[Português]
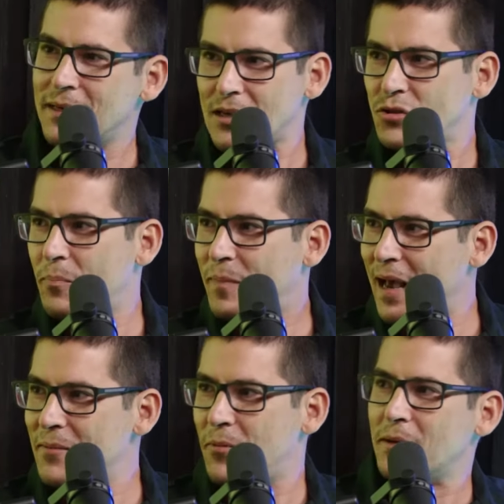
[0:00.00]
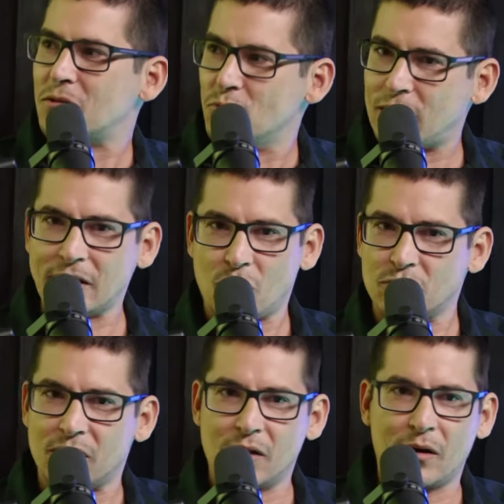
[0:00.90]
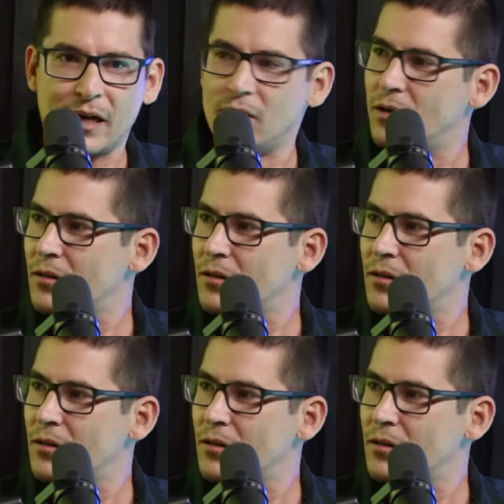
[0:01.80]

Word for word: Mas é só pele, pô. Mas não tem circuncisão aqui? Não.